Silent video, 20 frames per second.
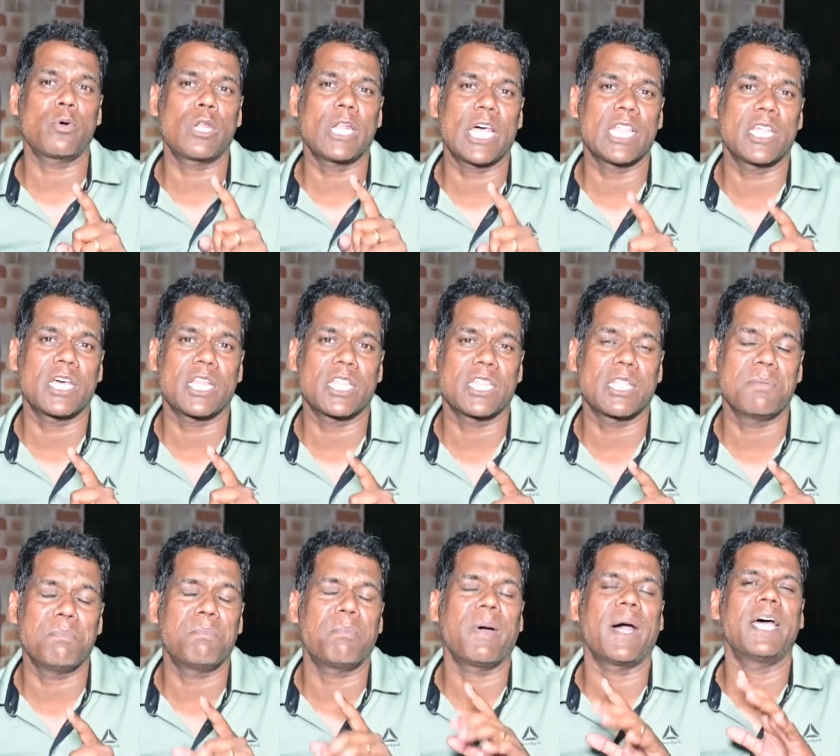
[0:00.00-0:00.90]

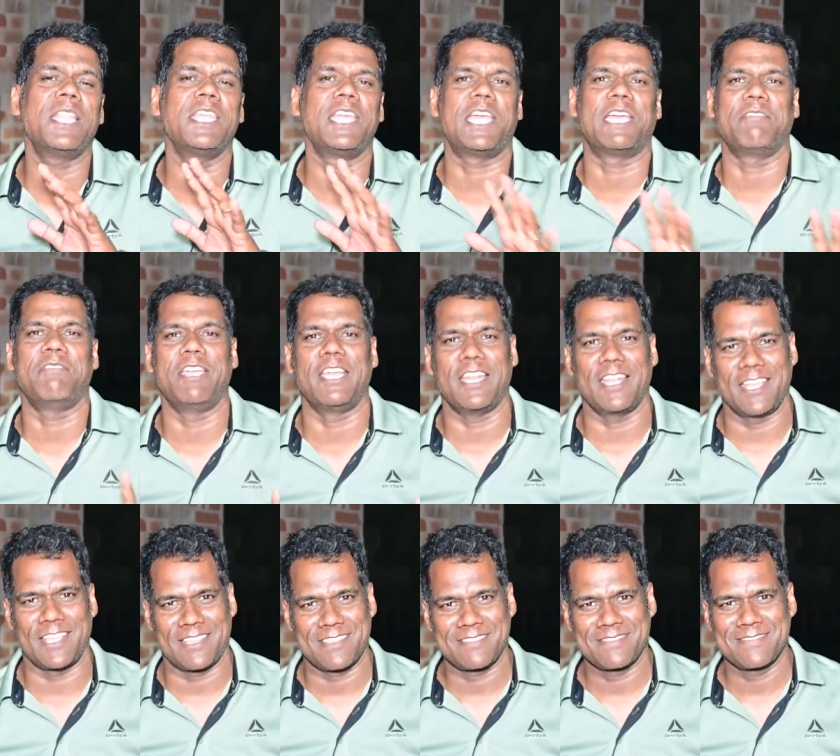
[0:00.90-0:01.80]
பொருளாதாரத்தை பாதிக்கவே
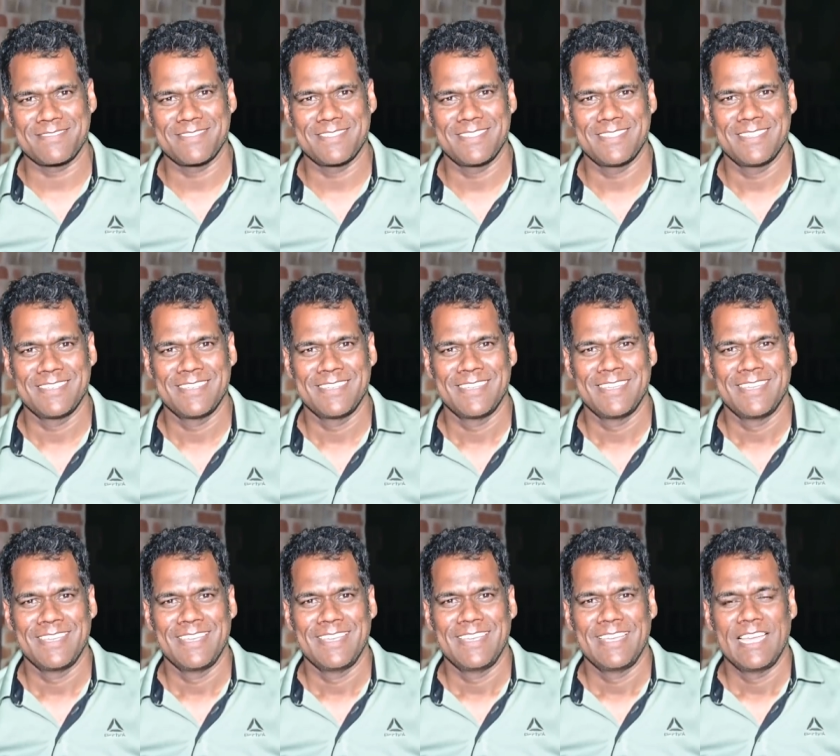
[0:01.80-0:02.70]
இல்லை
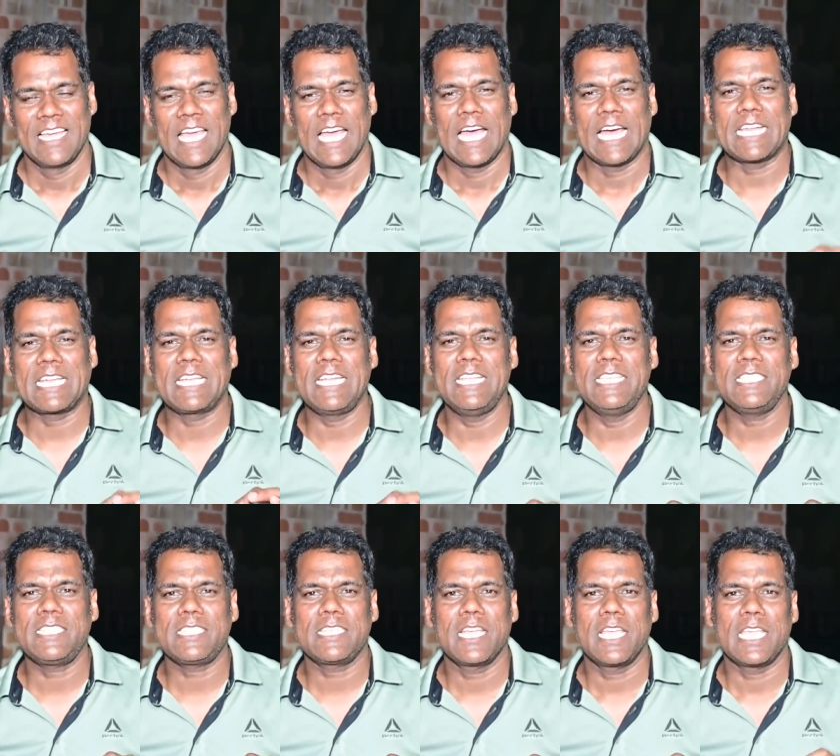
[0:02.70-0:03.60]

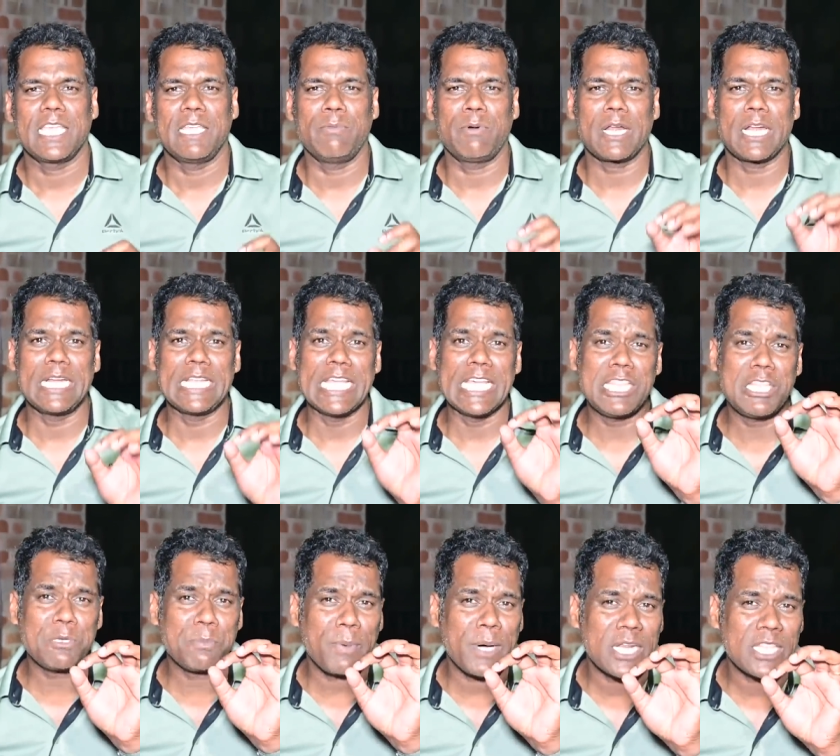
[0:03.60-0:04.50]
அட்லீஸ்ட் இவர்கள்
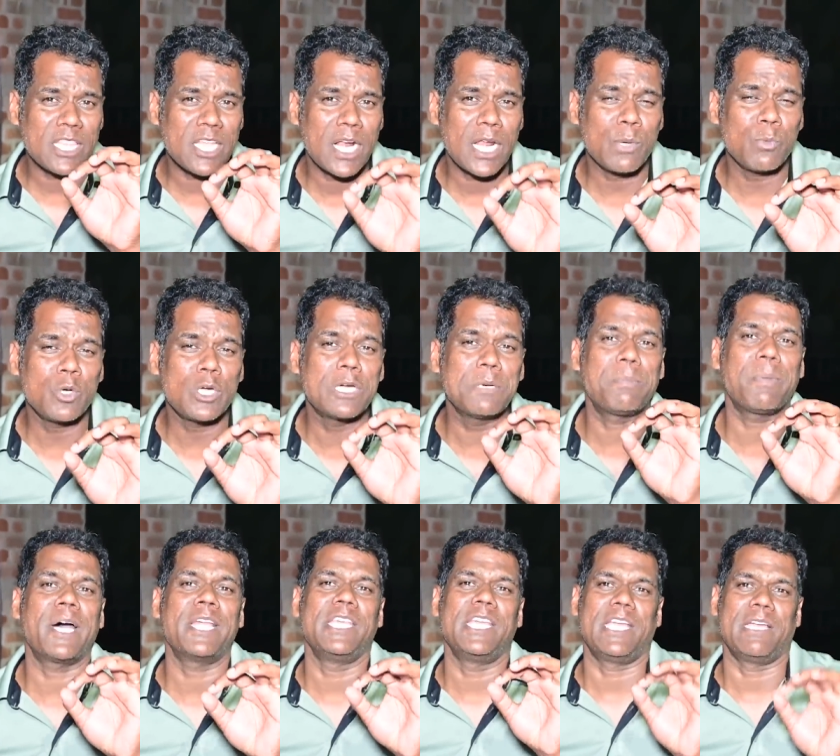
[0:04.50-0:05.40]
எதிர்பார்த்த அளவுக்கு
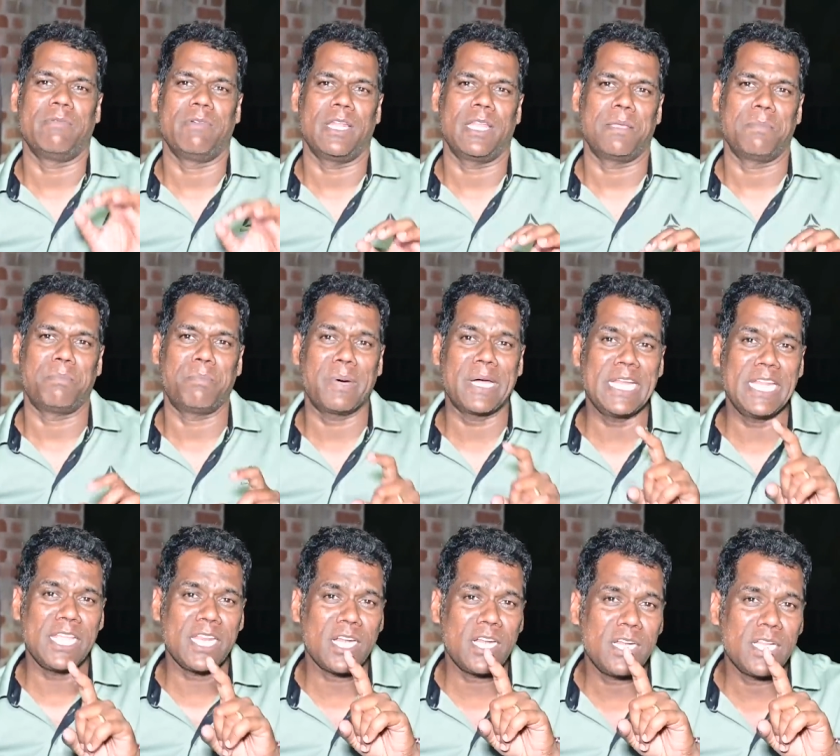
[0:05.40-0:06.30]
பாதிக்கவில்லை
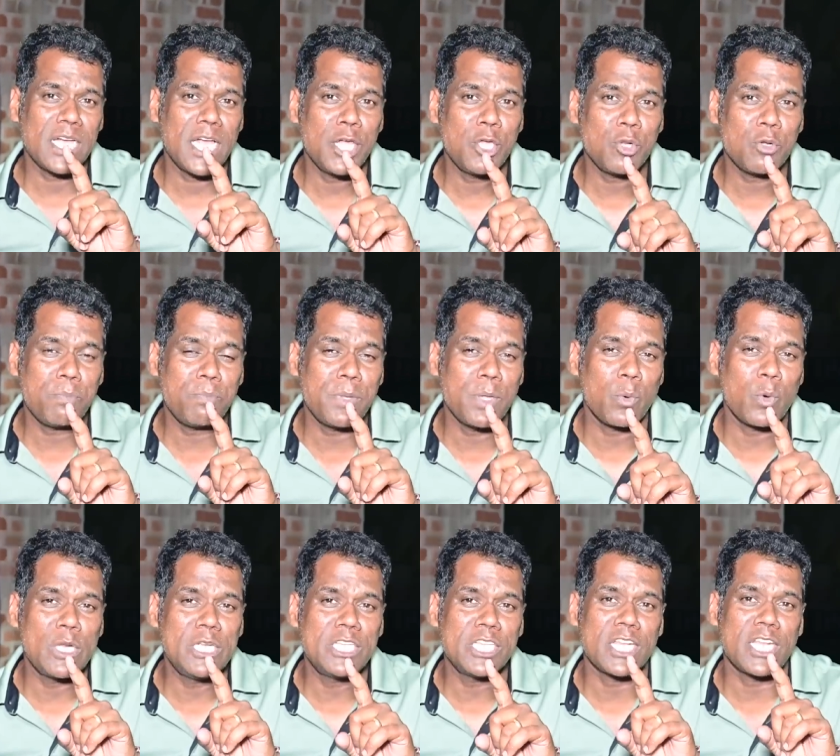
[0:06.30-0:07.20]
பனிரெண்டு ஐரோப்பிய
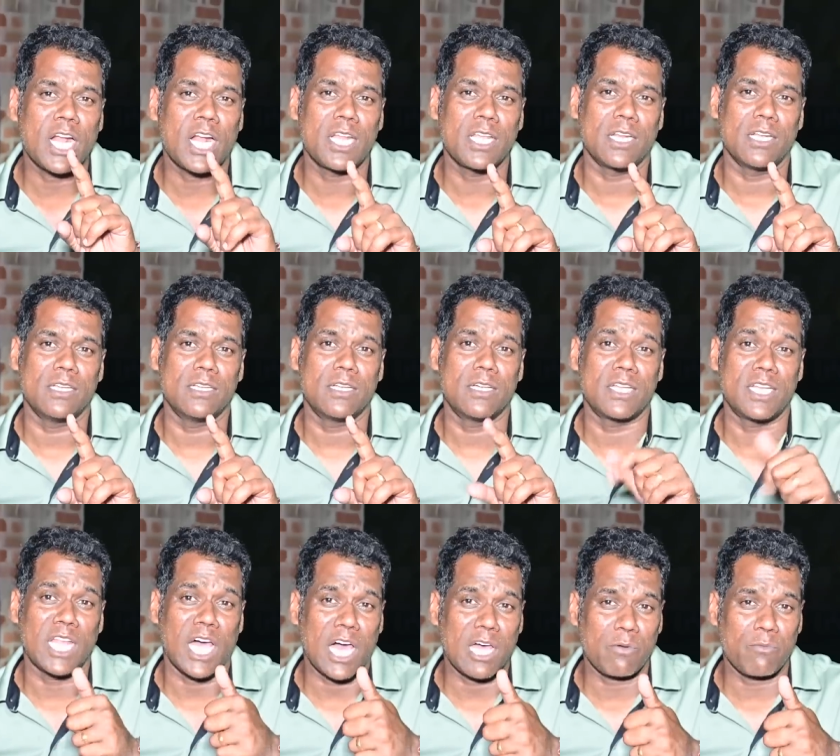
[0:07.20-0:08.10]
ஒன்றிய நாடுகள்
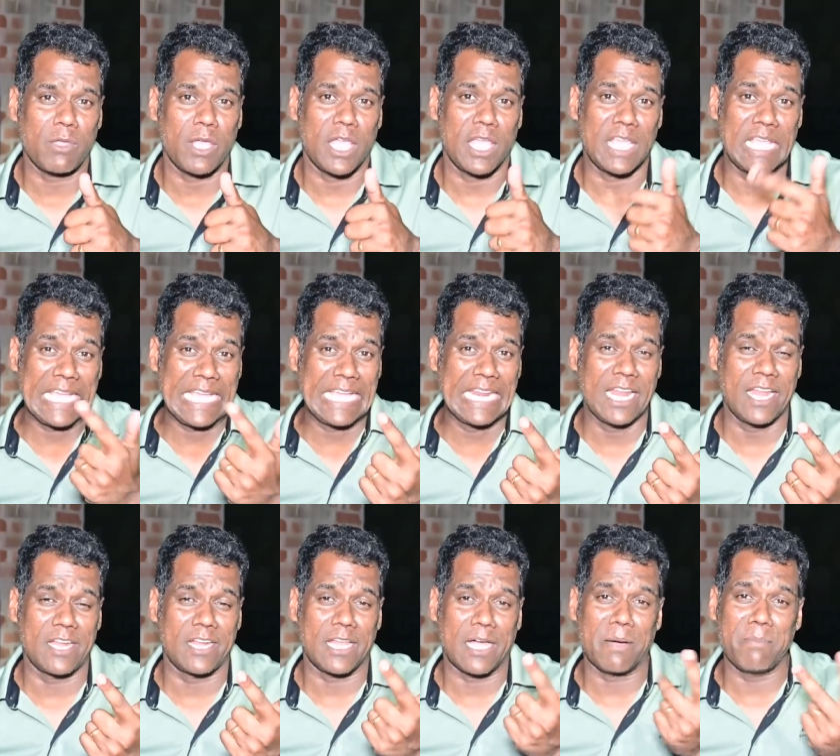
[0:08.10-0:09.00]
நார்வே
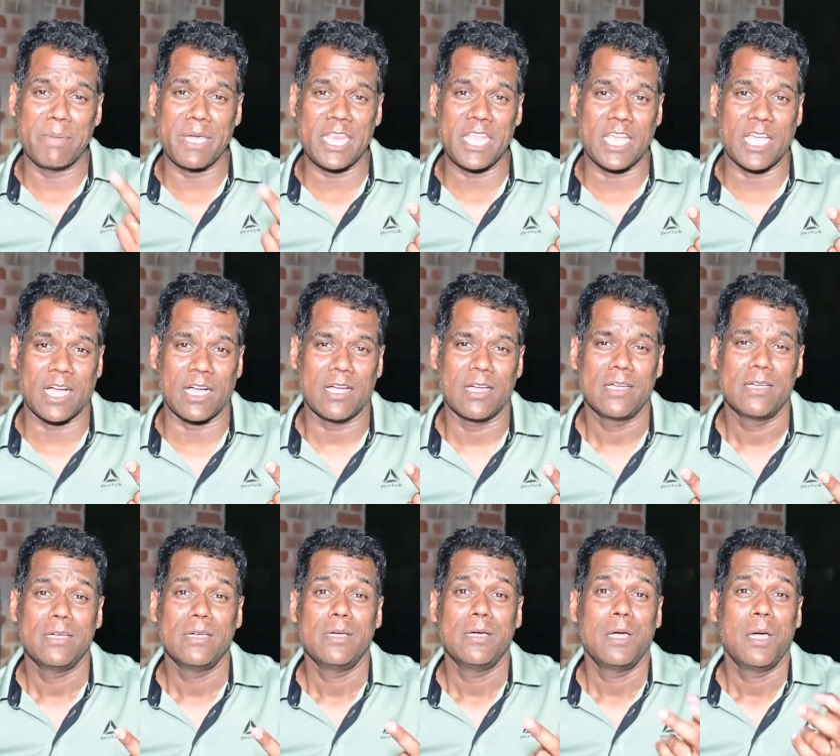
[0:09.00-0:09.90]
இங்கிலாந்து அமெரிக்கா
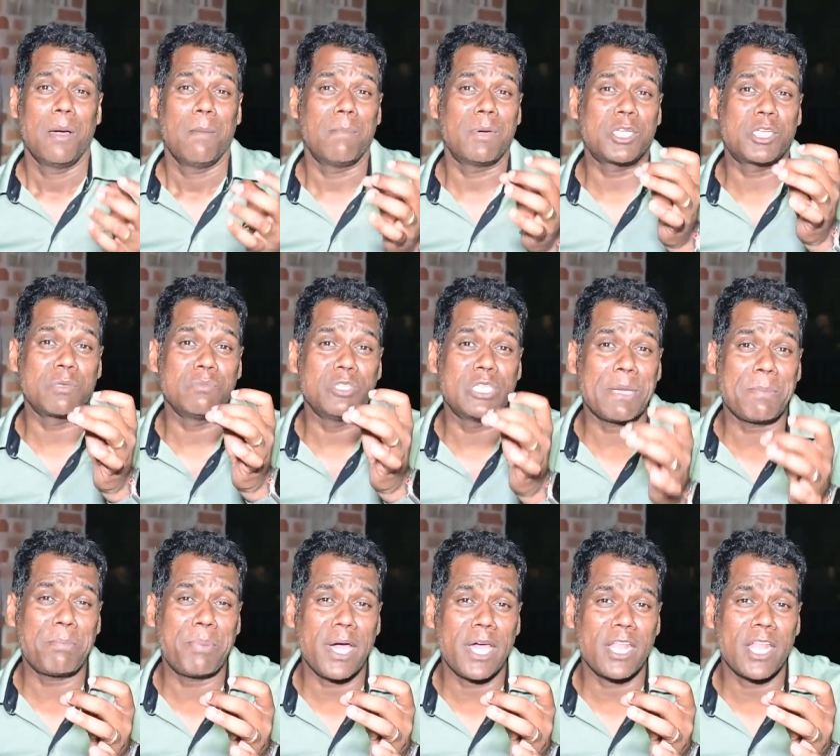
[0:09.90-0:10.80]
மற்றும்
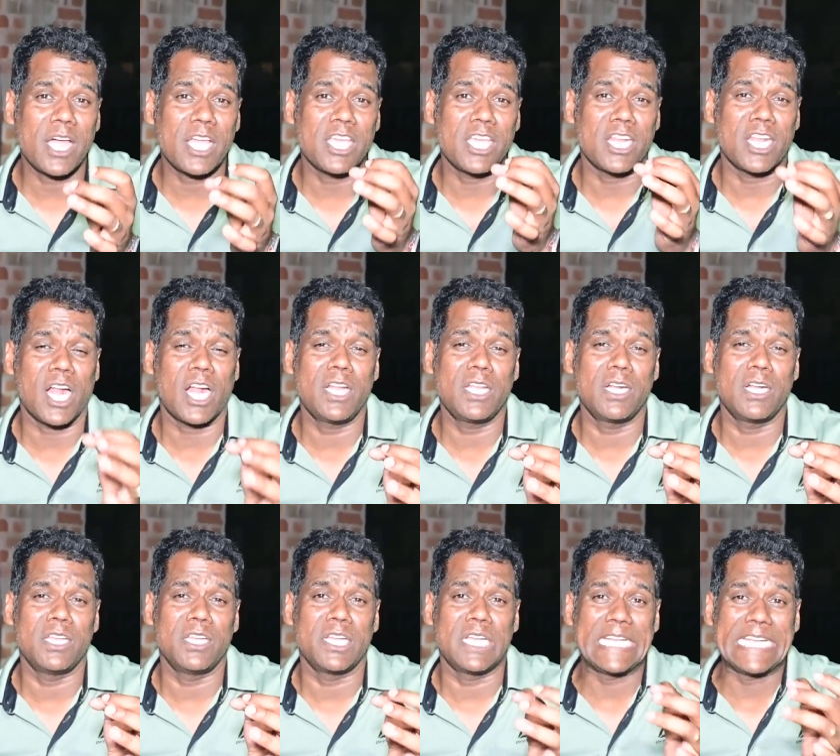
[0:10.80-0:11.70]
ஜப்பான் ஆகிய
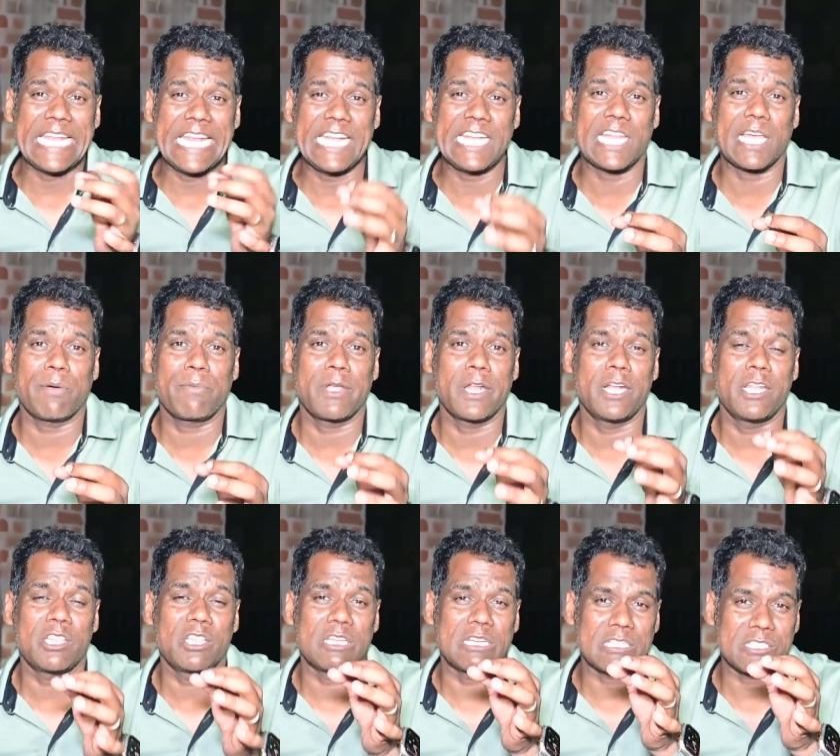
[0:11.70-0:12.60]
நாடுகளின் டேட்டாவை
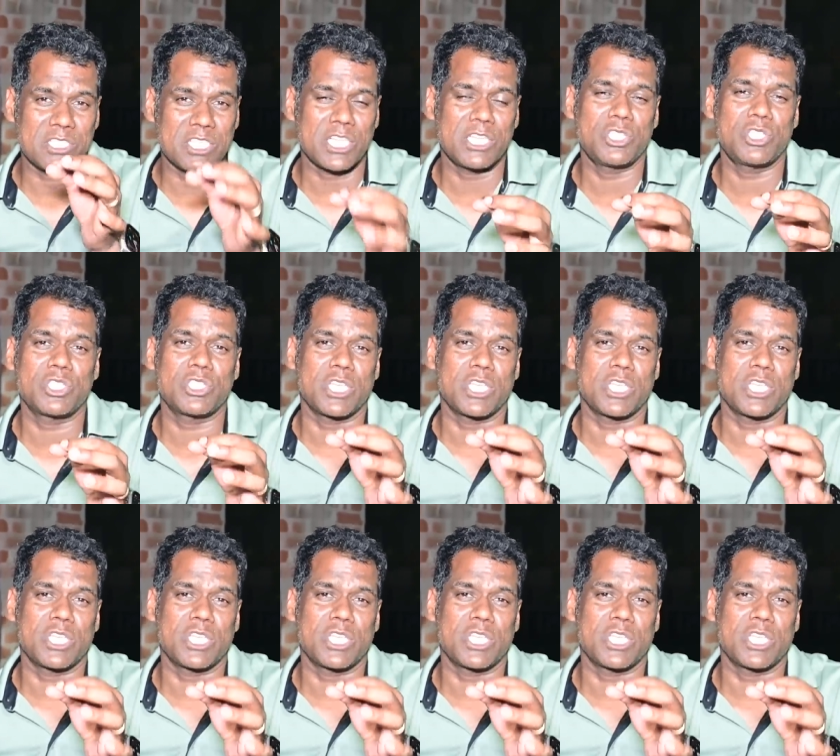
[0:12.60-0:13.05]
எடுத்து ரிசர்ச்